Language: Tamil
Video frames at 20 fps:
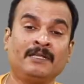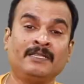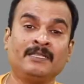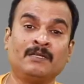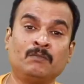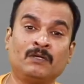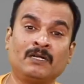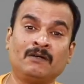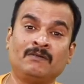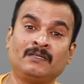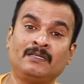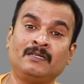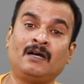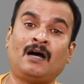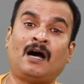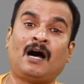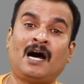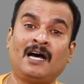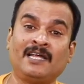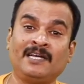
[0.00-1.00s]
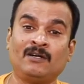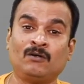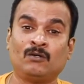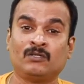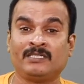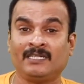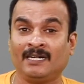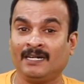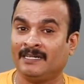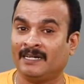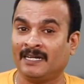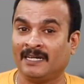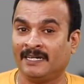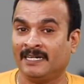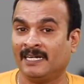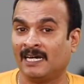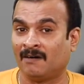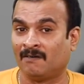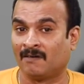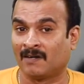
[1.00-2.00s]
இந்த முறை வந்து ஆரிய கோஷ்டிகள்
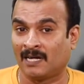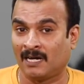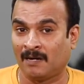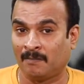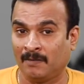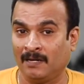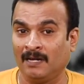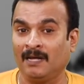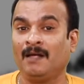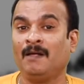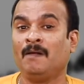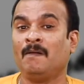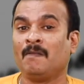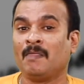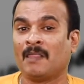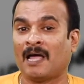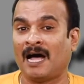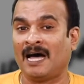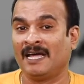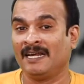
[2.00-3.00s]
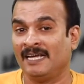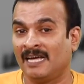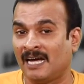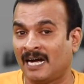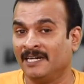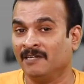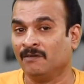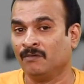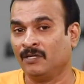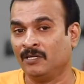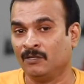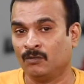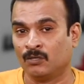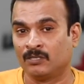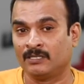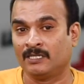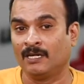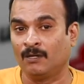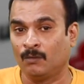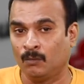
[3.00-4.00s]
நேரடியாக வராமல் ஆரிய அடியுறுடி
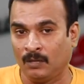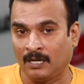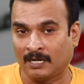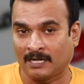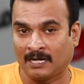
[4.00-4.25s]
கோஷ்டிகள் உள்ளே